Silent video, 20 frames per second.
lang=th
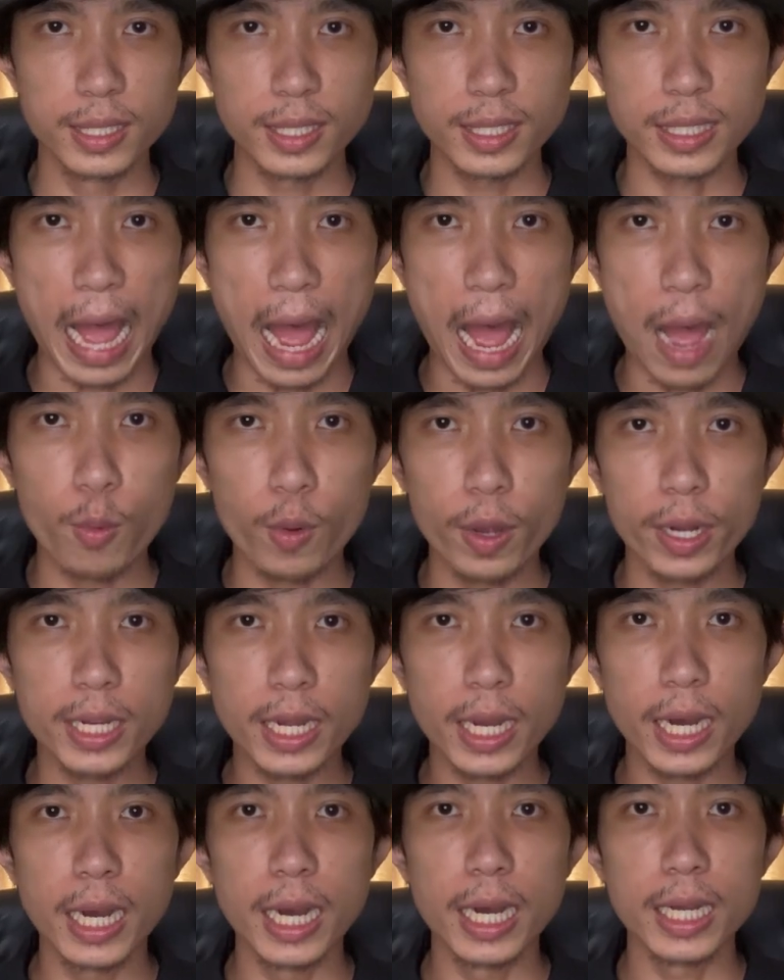3 วัน
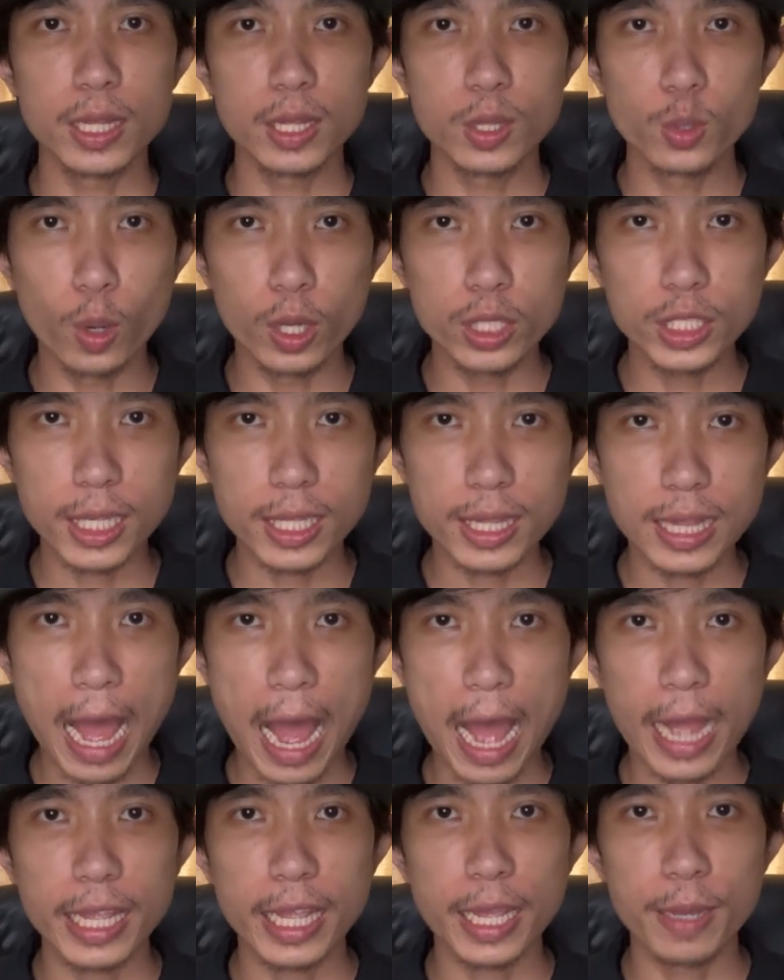เกิดดวงชะ
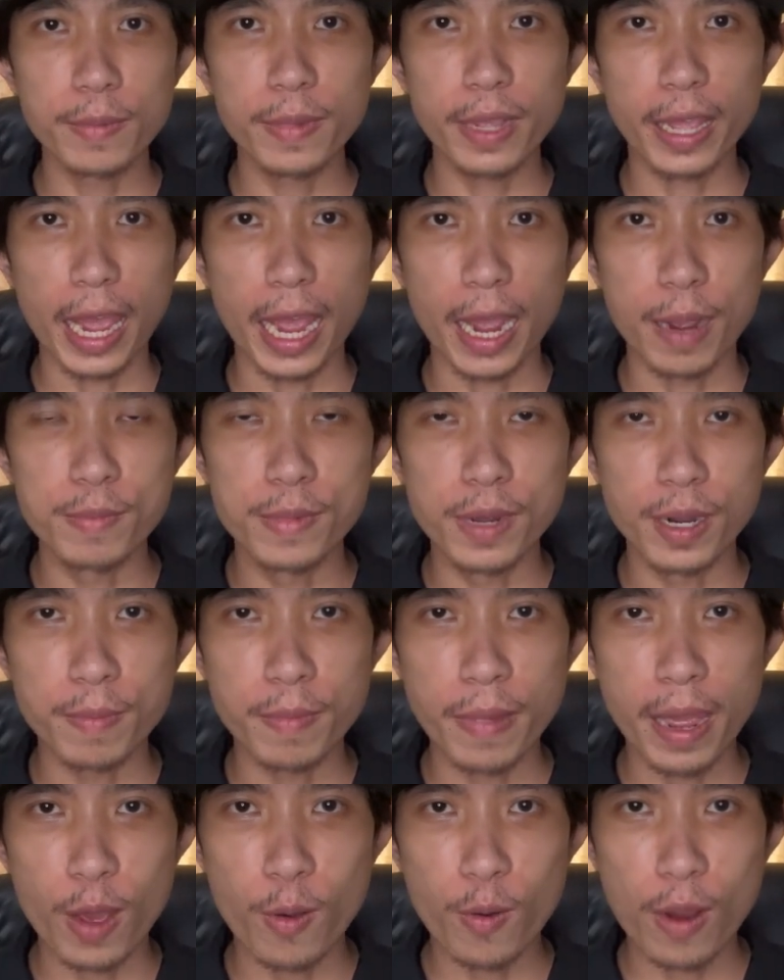ตาเข้มแข็งเหมือน
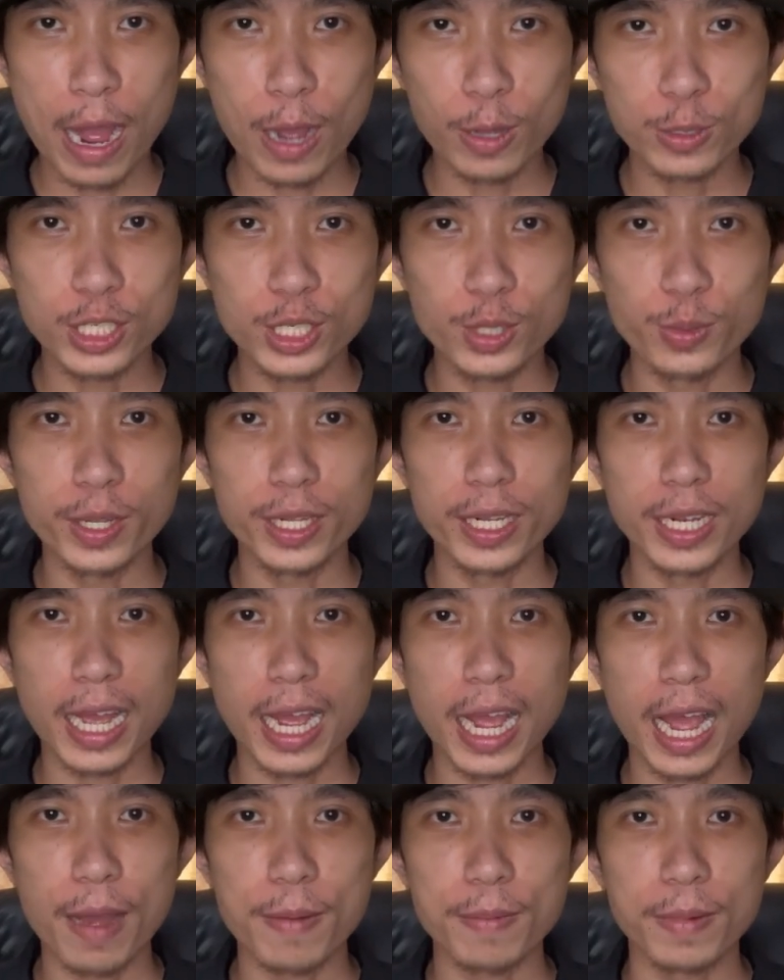แมว 9 ชีวิต
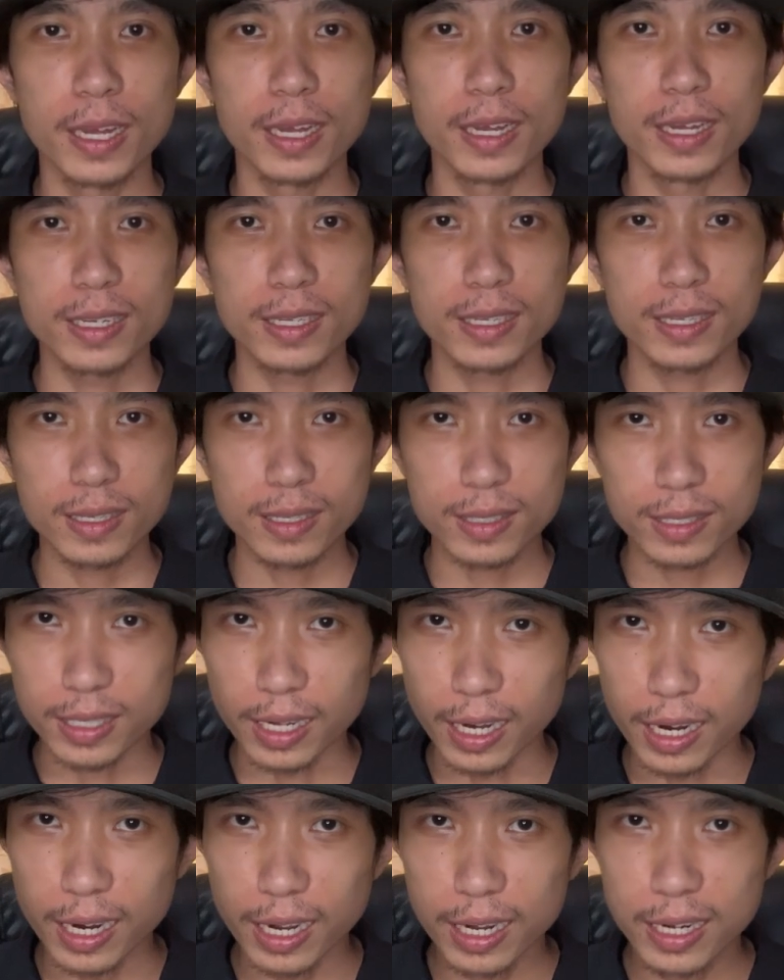นะครับ
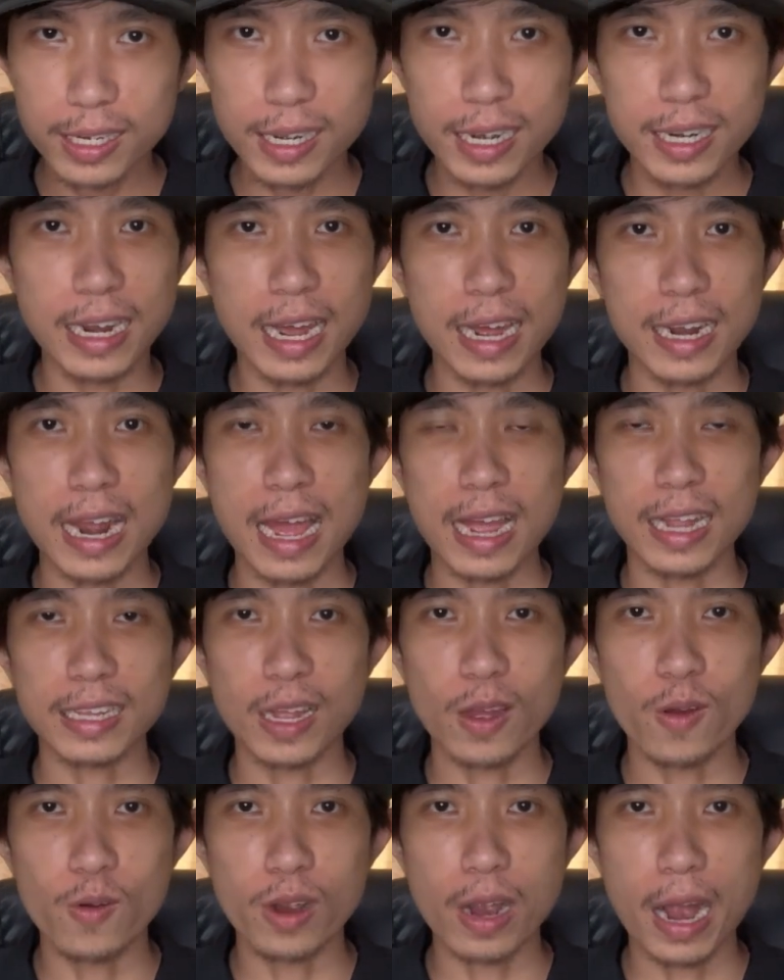เจอเรื่องหนักๆ
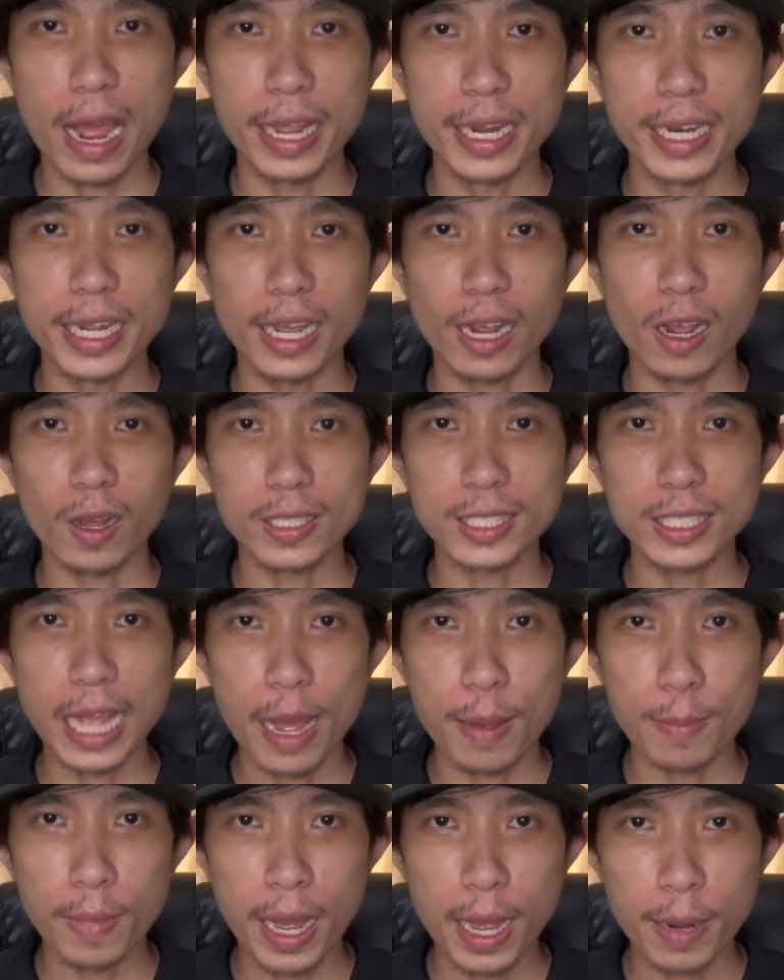เท่าไหร่เนี่ย ก็
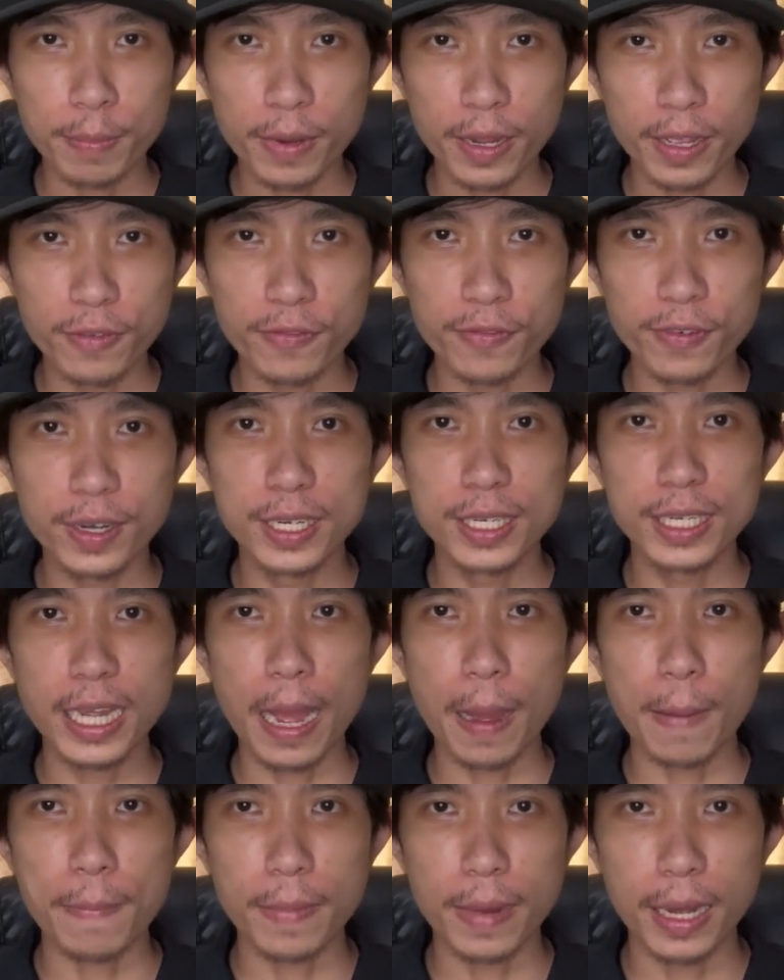สามารถพลิกฟื้น
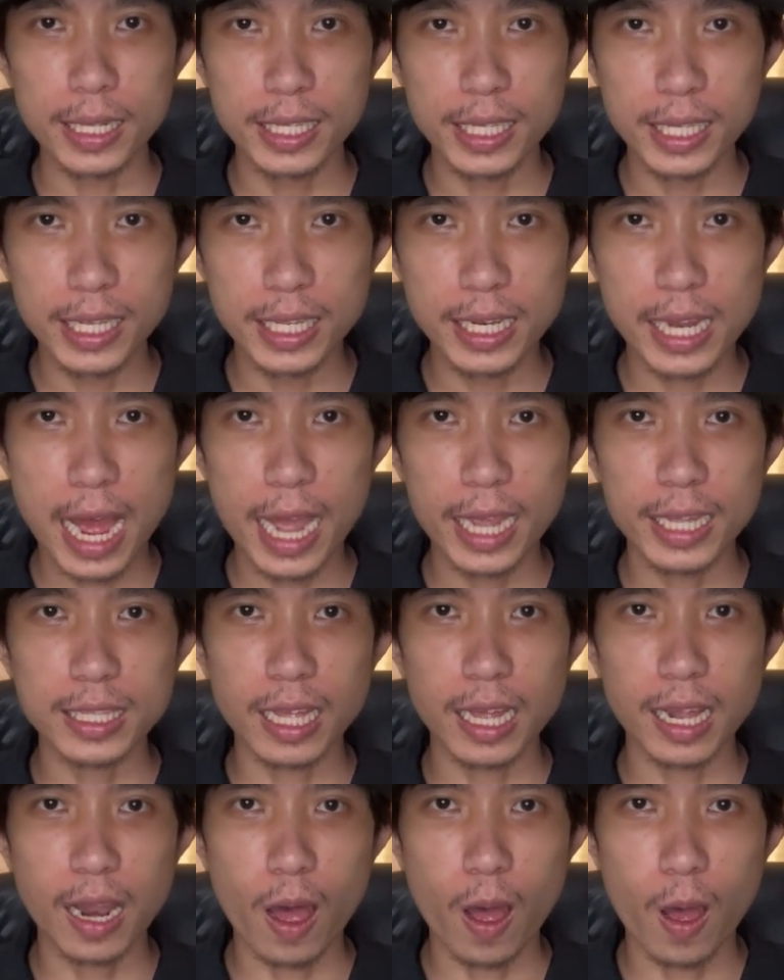กลับมาดีได้
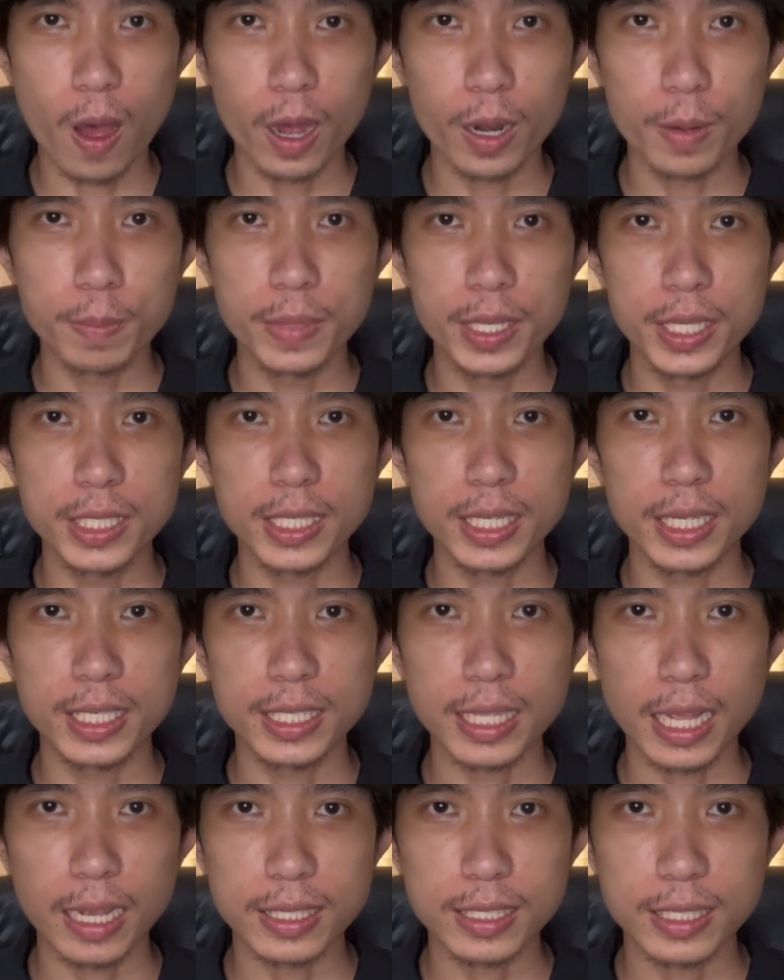ตลอด มีสิ่ง
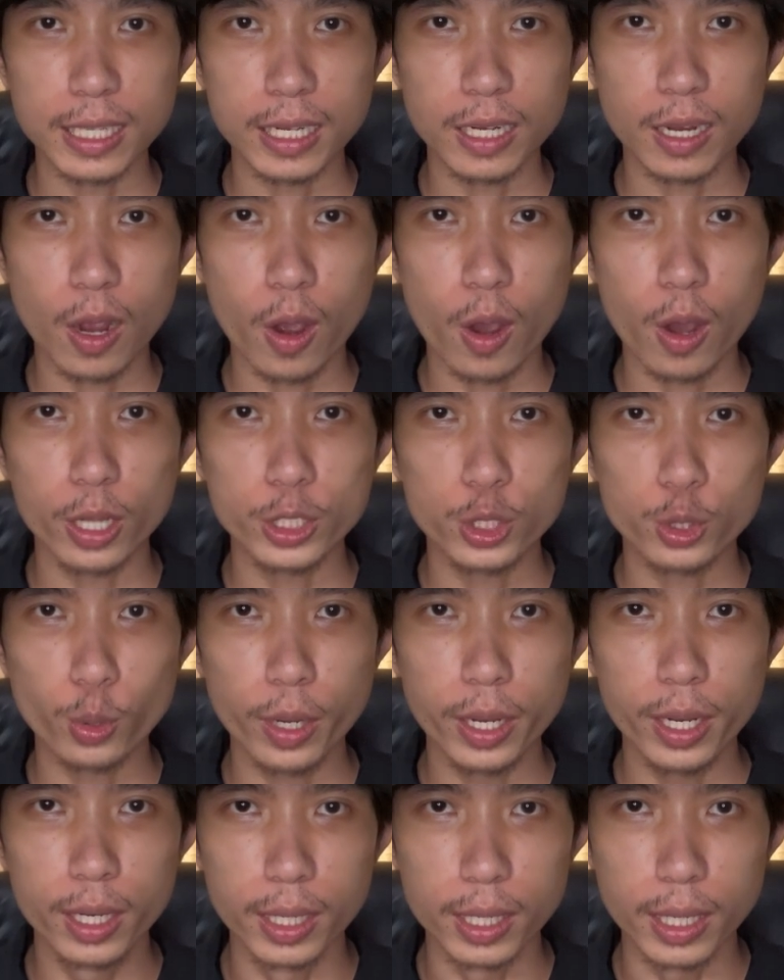ศักดิ์สิทธิ์คอยช่
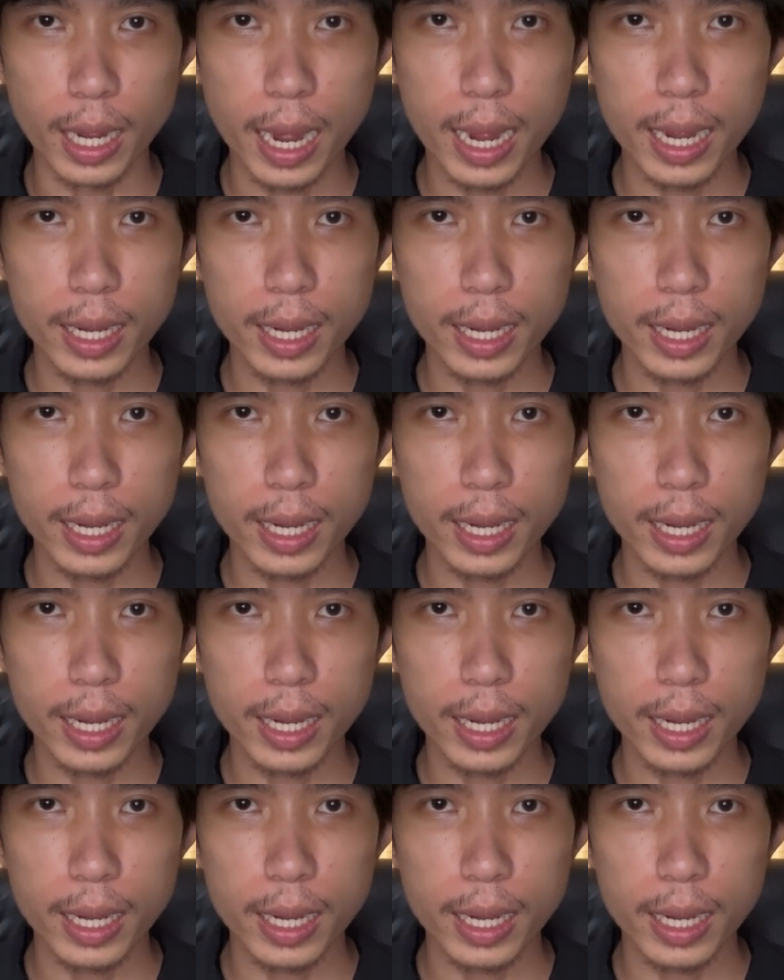วยเหลือ